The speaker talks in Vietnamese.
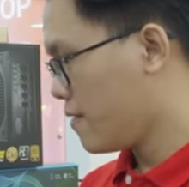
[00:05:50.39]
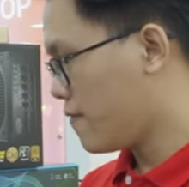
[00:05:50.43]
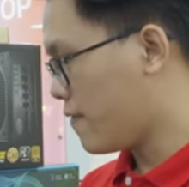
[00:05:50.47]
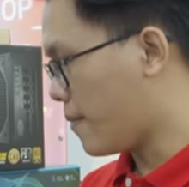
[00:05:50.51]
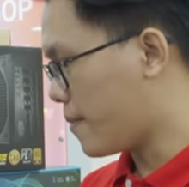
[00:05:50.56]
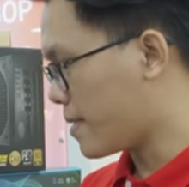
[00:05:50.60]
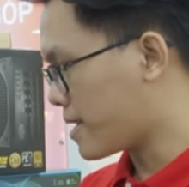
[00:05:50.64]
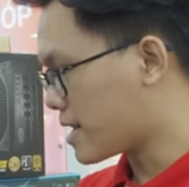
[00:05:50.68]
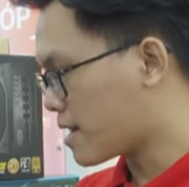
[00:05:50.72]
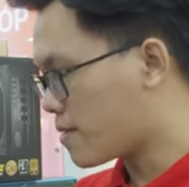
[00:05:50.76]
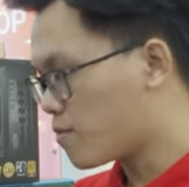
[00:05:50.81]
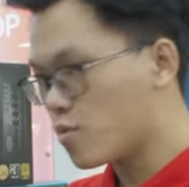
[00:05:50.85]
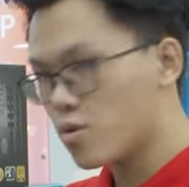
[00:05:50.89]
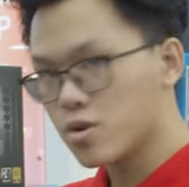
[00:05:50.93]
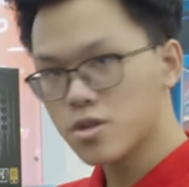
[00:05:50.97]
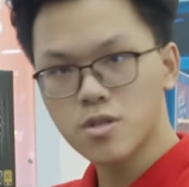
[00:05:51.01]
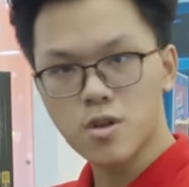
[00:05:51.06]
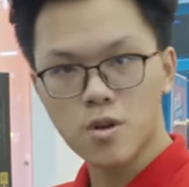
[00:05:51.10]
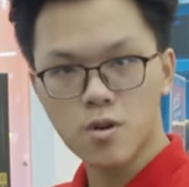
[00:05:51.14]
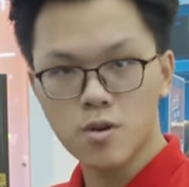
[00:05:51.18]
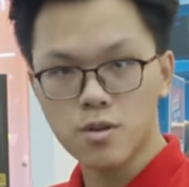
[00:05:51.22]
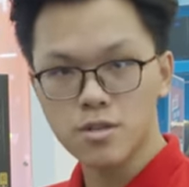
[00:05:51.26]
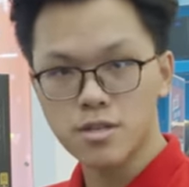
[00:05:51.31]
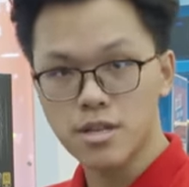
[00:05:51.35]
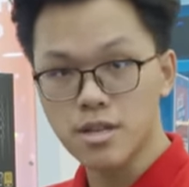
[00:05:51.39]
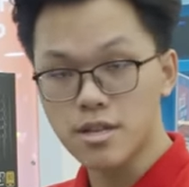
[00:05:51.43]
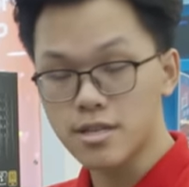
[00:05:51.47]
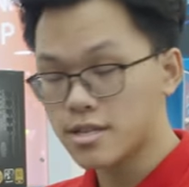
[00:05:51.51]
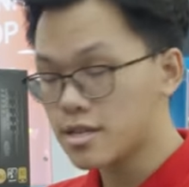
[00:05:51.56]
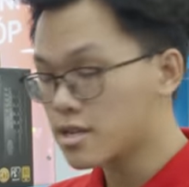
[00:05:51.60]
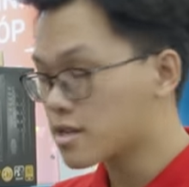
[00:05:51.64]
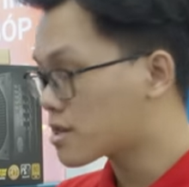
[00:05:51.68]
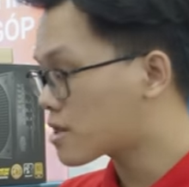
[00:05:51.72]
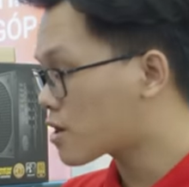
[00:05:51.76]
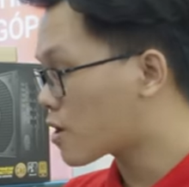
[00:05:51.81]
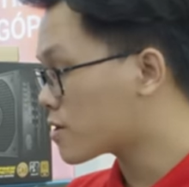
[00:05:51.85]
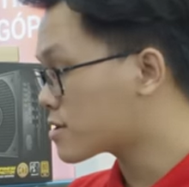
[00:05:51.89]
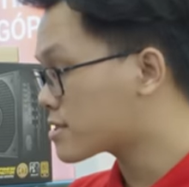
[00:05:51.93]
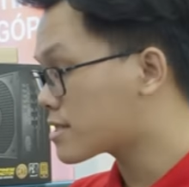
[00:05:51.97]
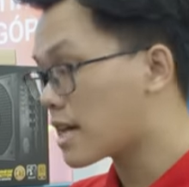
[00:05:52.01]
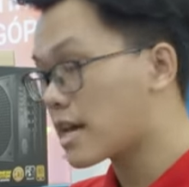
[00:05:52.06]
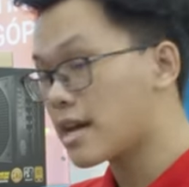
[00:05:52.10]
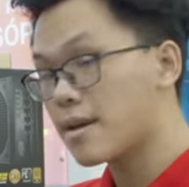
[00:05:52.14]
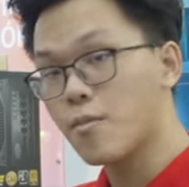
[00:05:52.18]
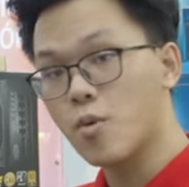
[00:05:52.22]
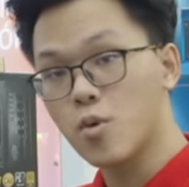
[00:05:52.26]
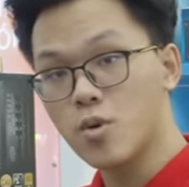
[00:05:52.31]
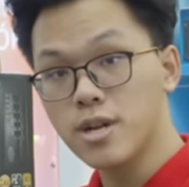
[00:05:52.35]
Và mình đang muốn chọn nó chính là chiếc
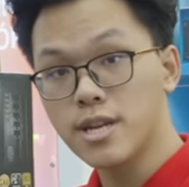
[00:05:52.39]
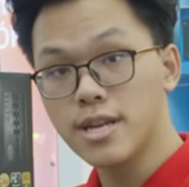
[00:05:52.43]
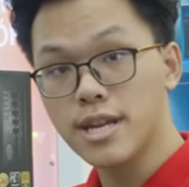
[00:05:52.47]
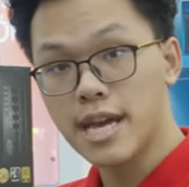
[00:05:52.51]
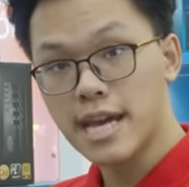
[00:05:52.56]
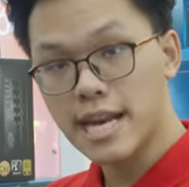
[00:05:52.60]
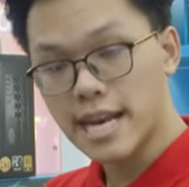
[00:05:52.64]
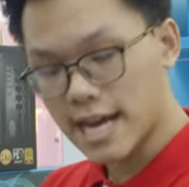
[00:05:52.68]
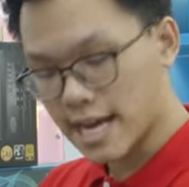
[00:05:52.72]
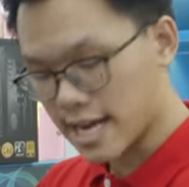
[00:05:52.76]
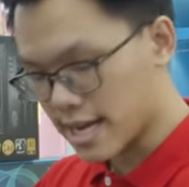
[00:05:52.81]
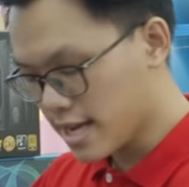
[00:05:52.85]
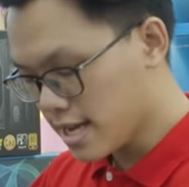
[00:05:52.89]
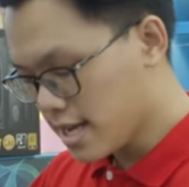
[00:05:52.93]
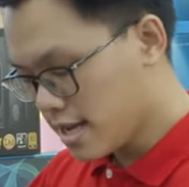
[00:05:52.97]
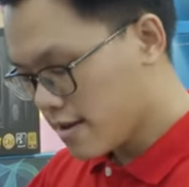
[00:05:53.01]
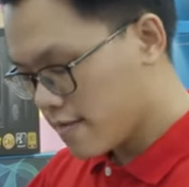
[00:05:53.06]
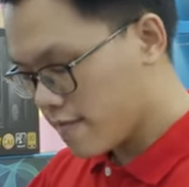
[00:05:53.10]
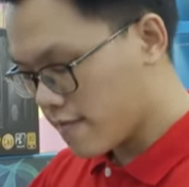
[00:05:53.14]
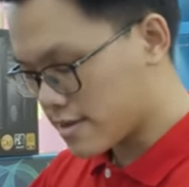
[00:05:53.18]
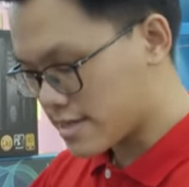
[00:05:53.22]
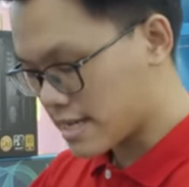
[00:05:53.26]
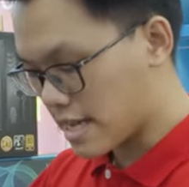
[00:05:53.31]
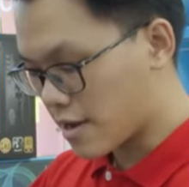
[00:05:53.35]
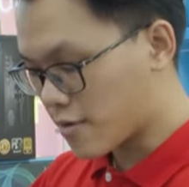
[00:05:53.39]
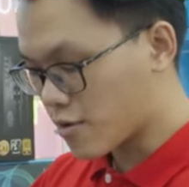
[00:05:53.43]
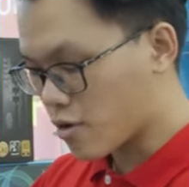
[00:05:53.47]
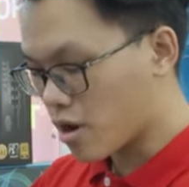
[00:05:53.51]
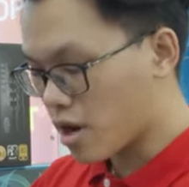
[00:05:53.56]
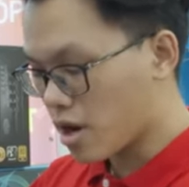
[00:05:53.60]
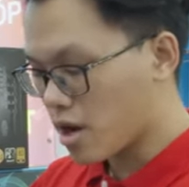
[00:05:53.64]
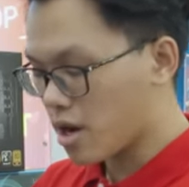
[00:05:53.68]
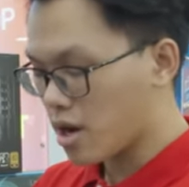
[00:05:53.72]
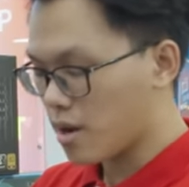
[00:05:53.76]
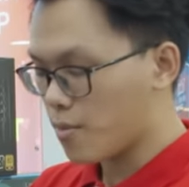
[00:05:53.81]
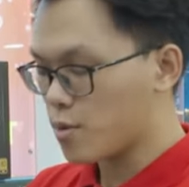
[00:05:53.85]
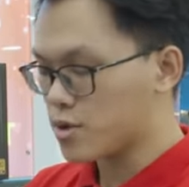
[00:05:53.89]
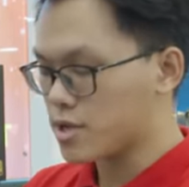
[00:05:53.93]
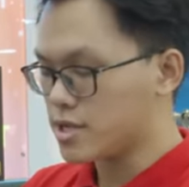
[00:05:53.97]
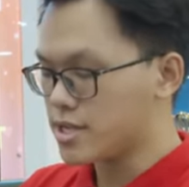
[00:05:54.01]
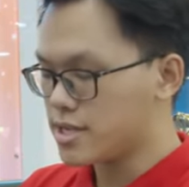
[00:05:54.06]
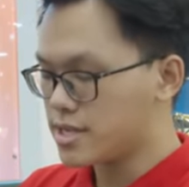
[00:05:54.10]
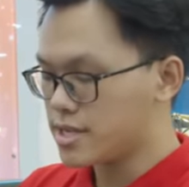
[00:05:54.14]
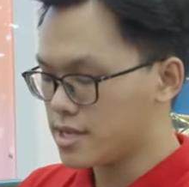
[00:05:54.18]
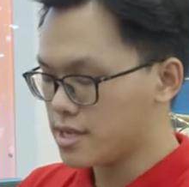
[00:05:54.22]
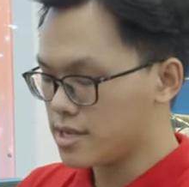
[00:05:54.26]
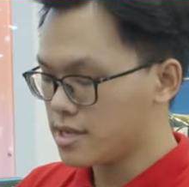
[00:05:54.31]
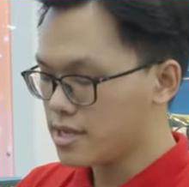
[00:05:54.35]
Corsair 4000D này, và giá của nó là
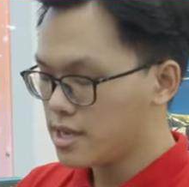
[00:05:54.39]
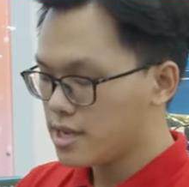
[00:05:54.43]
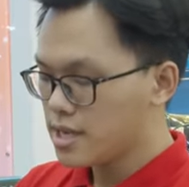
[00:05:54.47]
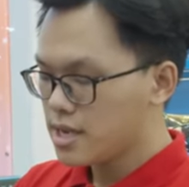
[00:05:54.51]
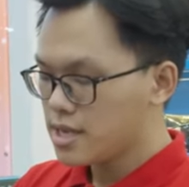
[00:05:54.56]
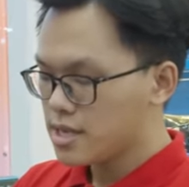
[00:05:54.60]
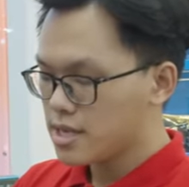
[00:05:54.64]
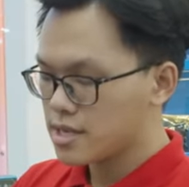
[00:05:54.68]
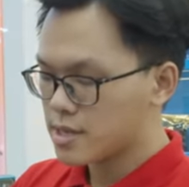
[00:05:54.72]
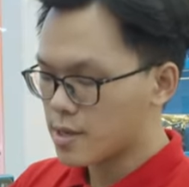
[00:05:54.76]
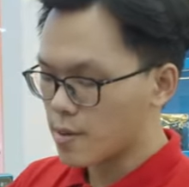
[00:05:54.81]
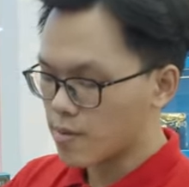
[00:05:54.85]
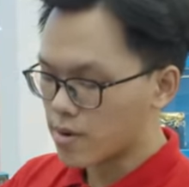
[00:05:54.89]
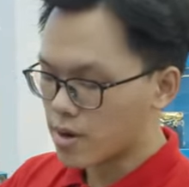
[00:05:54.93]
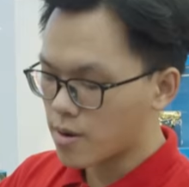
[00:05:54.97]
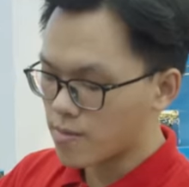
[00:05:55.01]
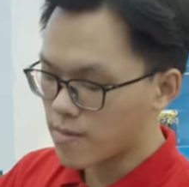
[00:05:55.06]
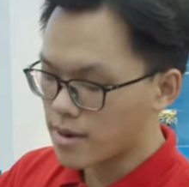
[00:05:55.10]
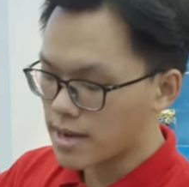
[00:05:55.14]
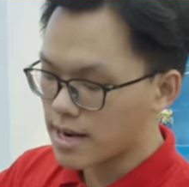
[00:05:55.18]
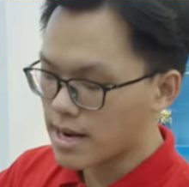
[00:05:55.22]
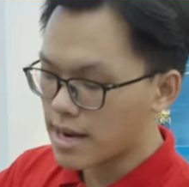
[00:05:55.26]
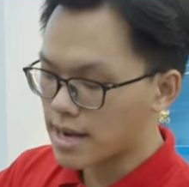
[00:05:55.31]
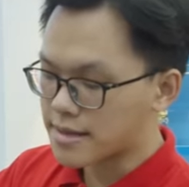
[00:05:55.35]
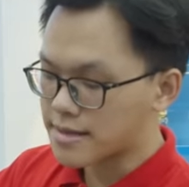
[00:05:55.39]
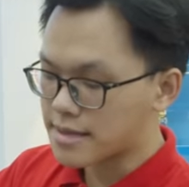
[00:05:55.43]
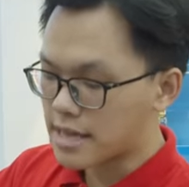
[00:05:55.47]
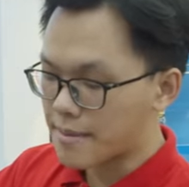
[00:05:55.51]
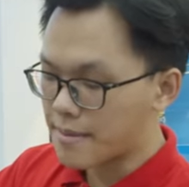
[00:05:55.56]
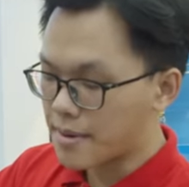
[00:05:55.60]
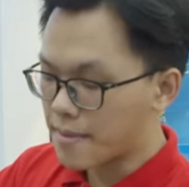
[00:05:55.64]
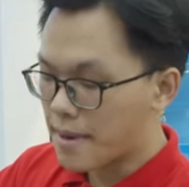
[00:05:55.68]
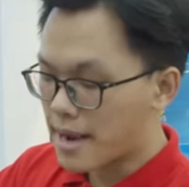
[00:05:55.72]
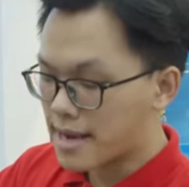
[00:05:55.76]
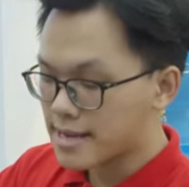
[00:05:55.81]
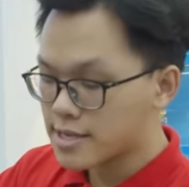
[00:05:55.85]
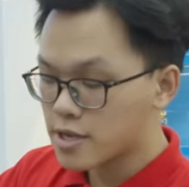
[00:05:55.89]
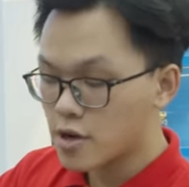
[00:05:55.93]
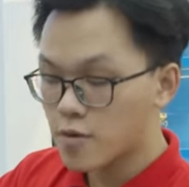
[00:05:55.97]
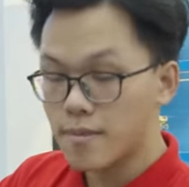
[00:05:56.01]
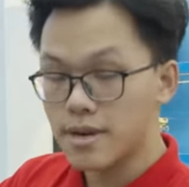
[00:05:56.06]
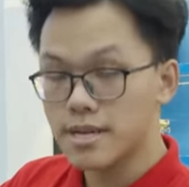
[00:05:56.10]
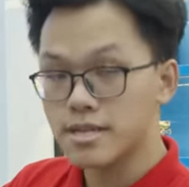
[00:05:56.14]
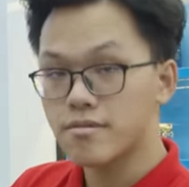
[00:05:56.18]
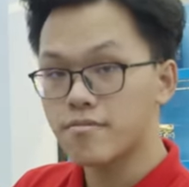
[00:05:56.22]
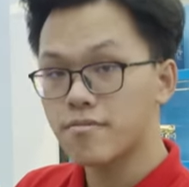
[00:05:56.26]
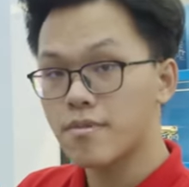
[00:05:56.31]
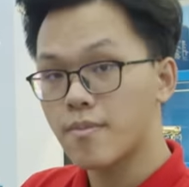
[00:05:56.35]
199, thì tổng cộng lên là
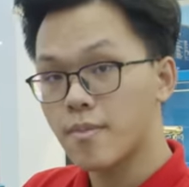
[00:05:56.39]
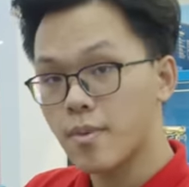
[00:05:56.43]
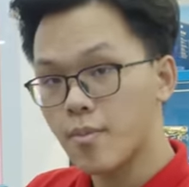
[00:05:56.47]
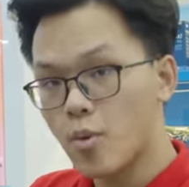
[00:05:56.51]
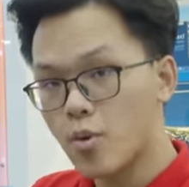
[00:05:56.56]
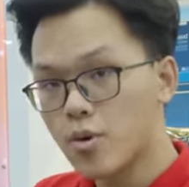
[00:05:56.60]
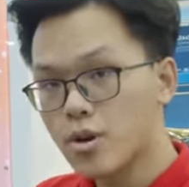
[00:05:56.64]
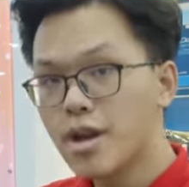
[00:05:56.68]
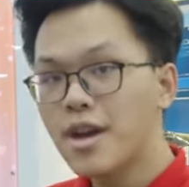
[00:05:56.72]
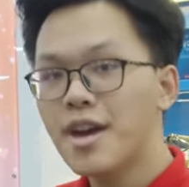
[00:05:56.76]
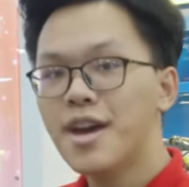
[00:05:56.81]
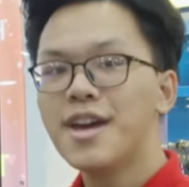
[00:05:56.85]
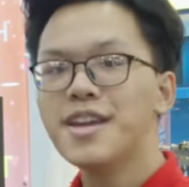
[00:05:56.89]
83.751.